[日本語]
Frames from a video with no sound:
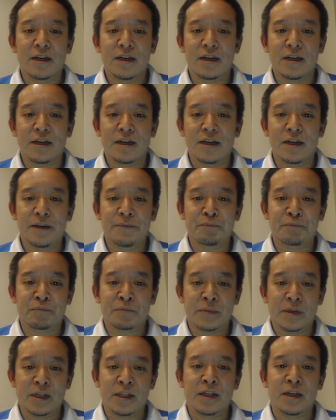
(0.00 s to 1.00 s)
え
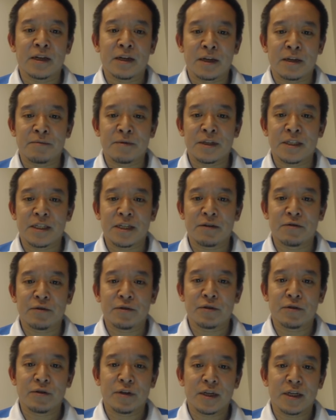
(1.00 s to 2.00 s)
いただきまして、
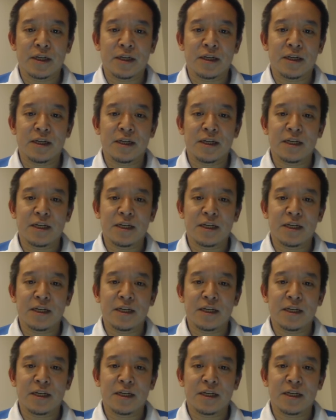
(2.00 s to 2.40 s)
本当に、え